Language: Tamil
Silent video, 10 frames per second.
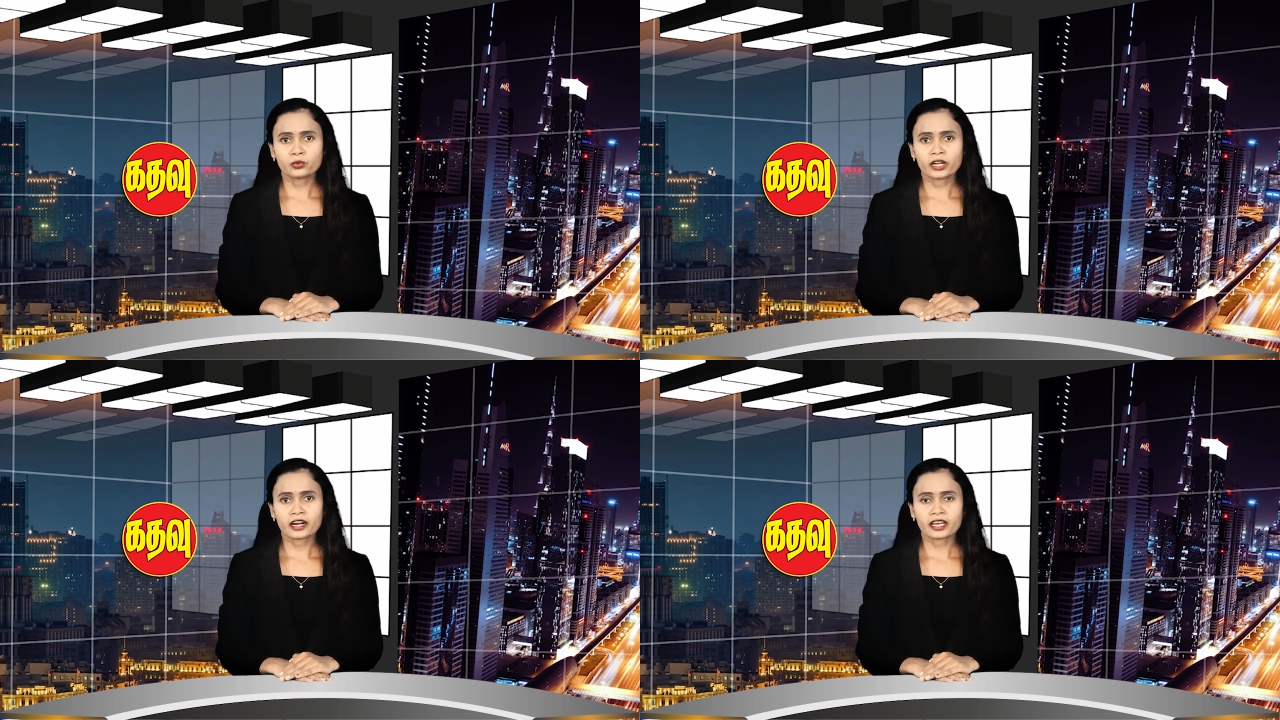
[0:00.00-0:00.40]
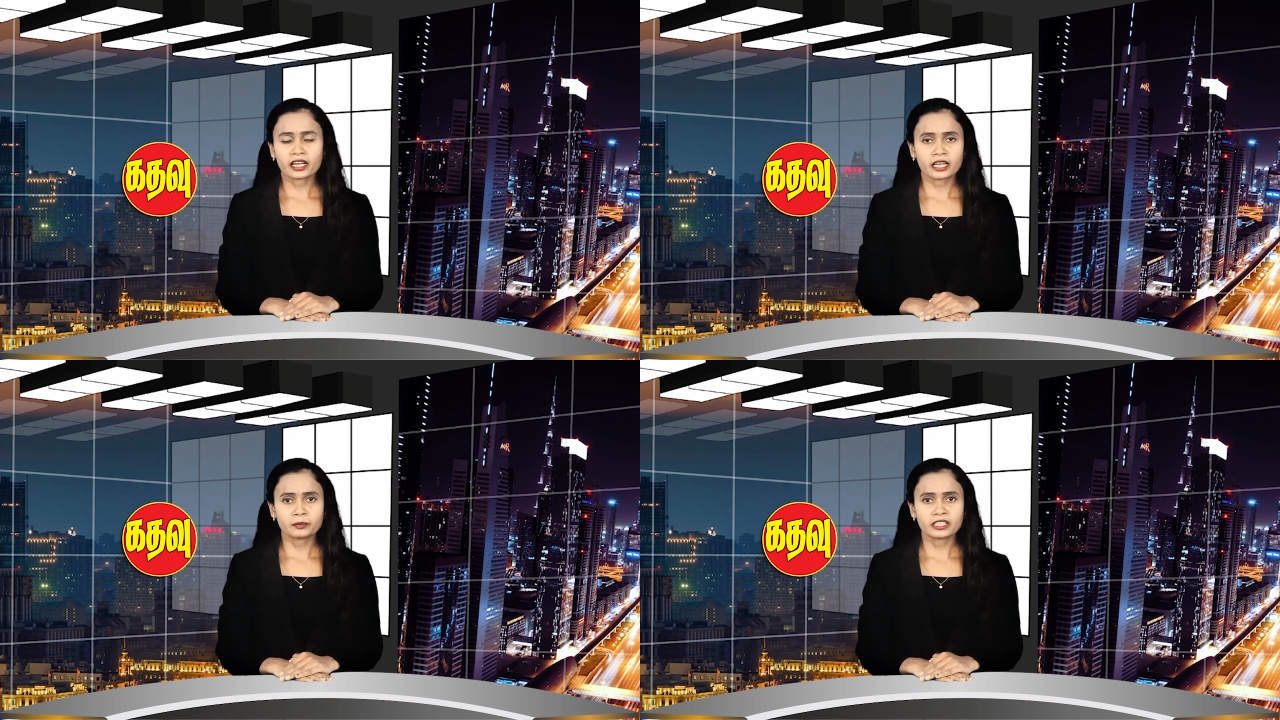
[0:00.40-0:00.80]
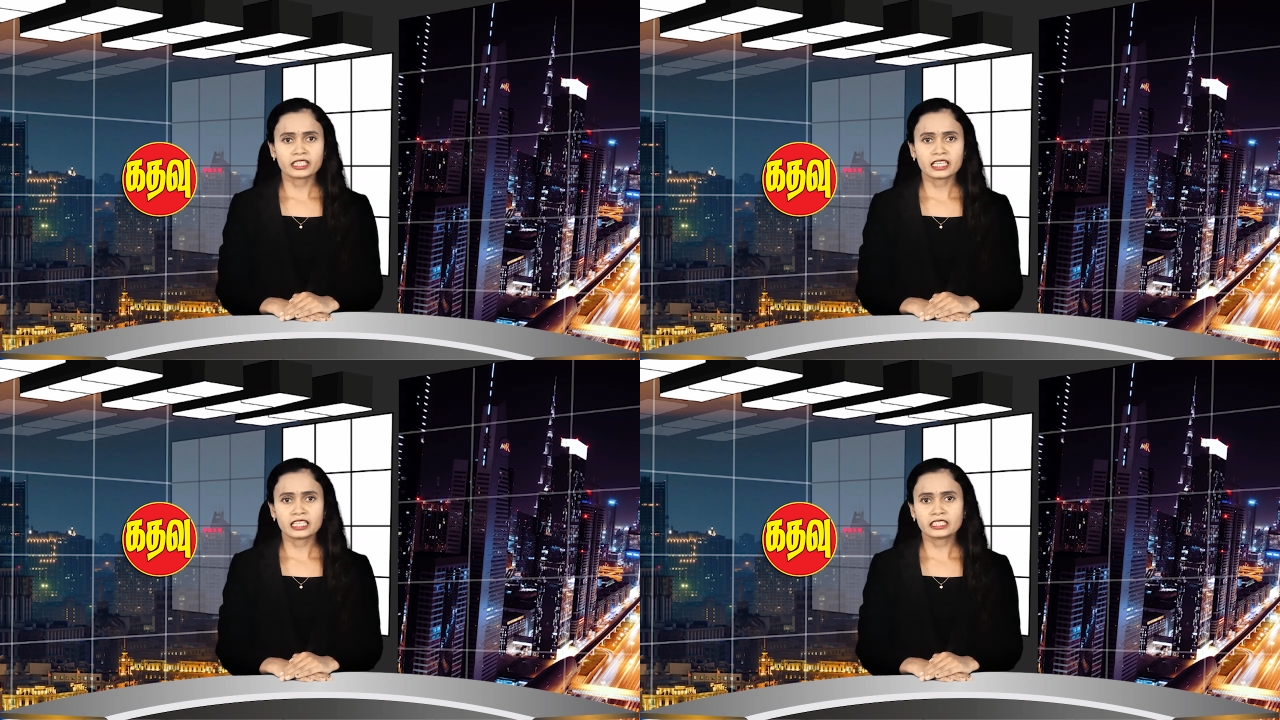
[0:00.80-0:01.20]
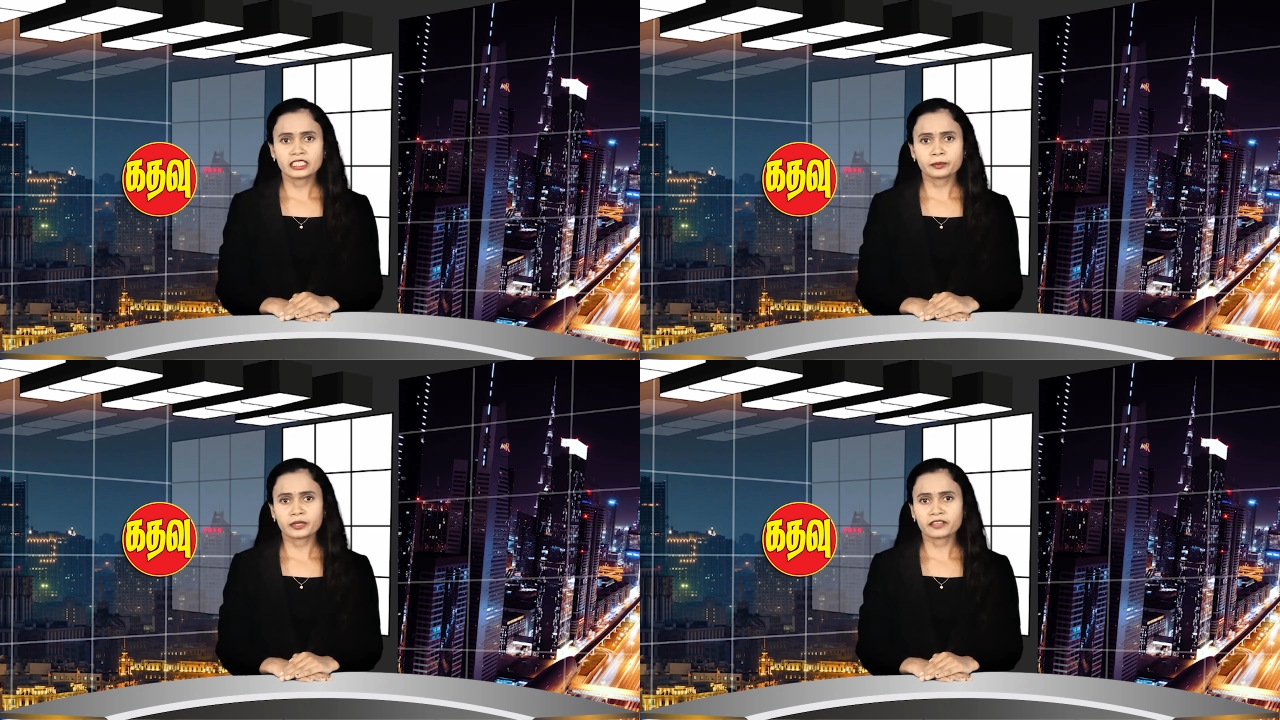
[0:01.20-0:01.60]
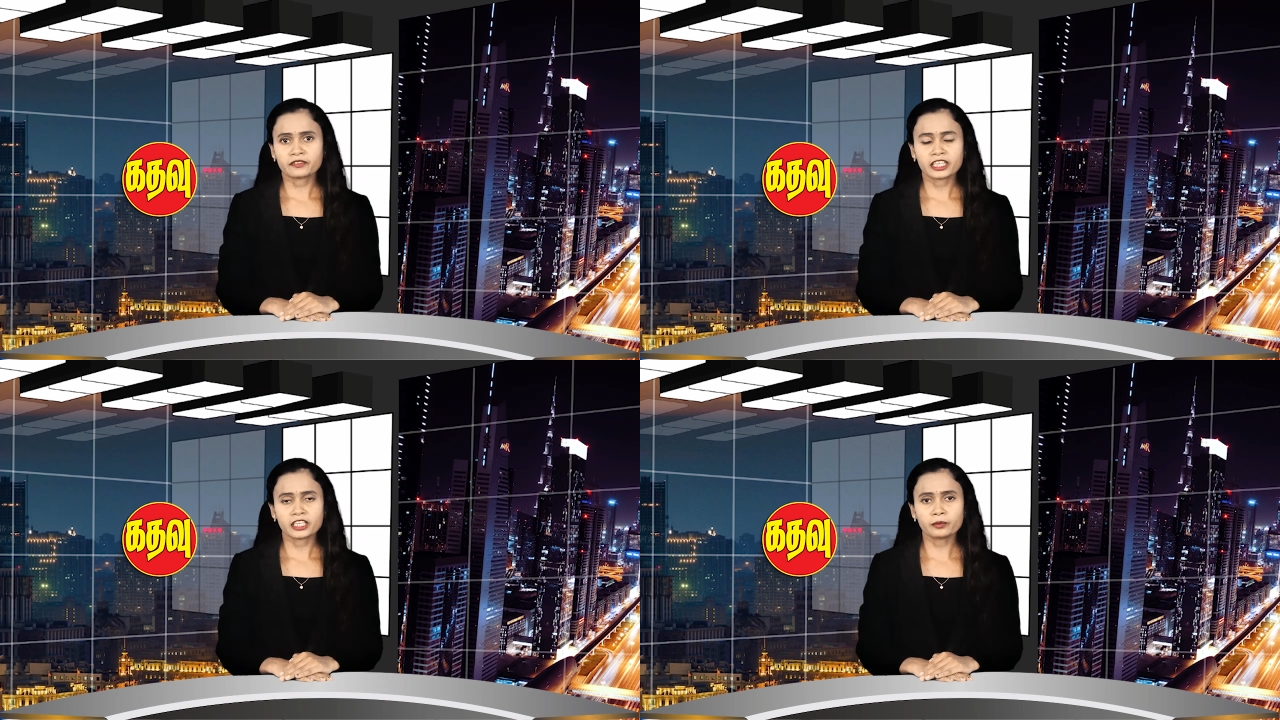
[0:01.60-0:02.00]
ஊடான கற்பித்தலில் ஈடுபட
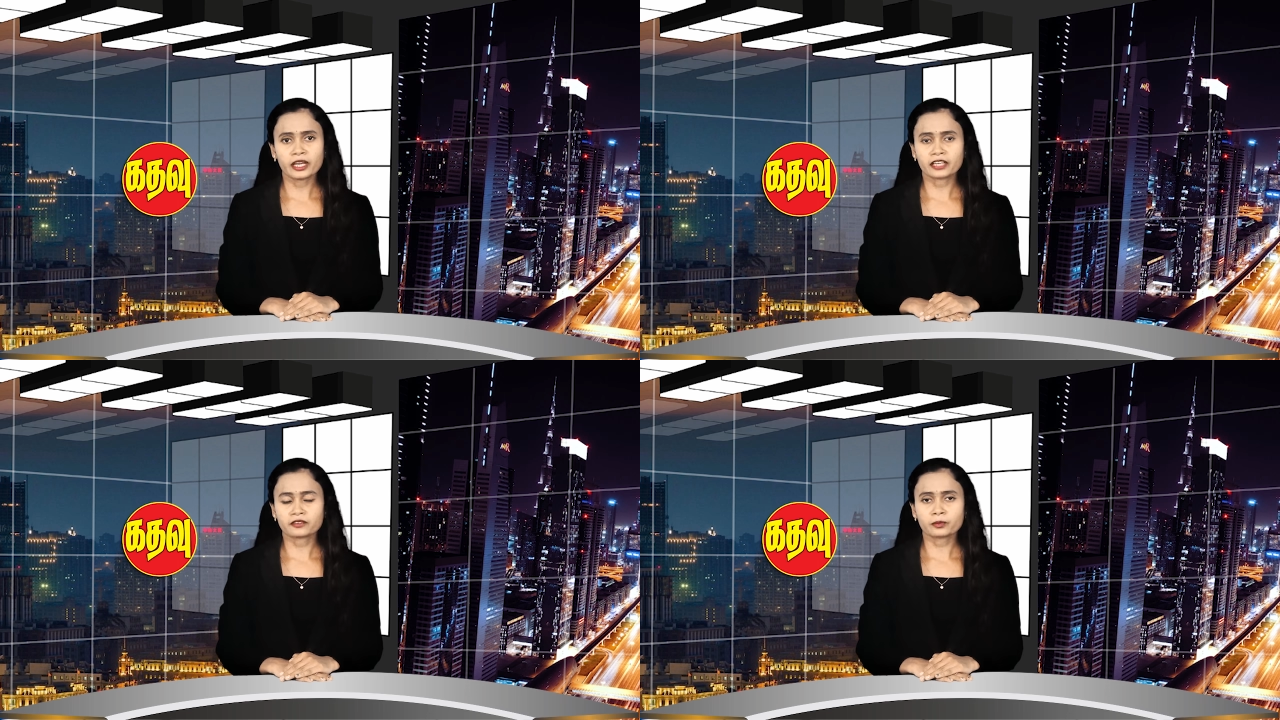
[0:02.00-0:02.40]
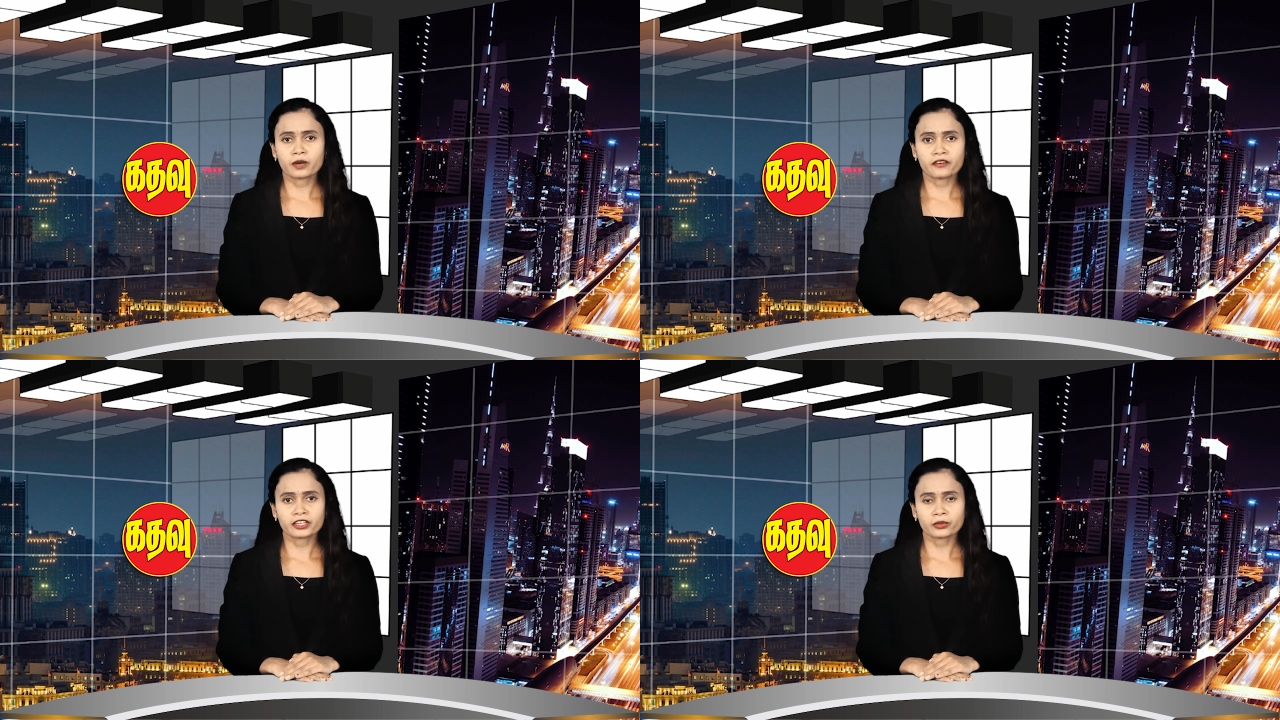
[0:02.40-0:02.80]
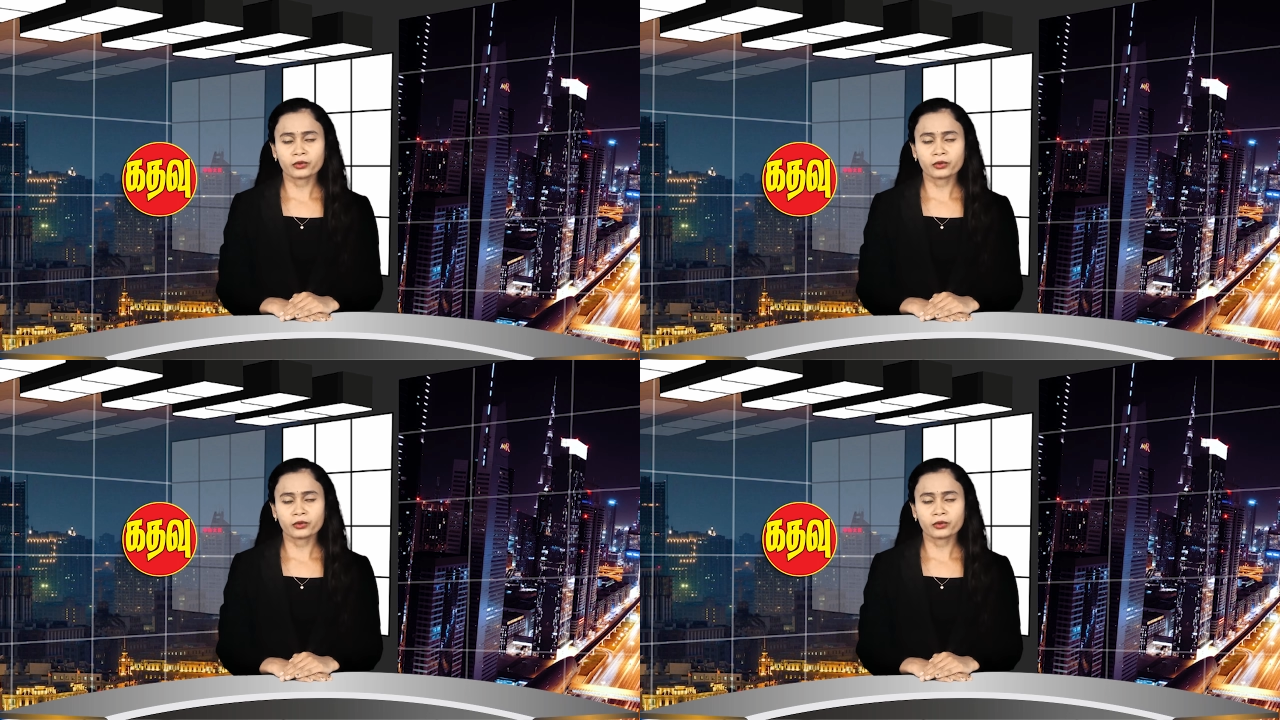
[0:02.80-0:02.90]
வேண்டும் எனவும் அவர்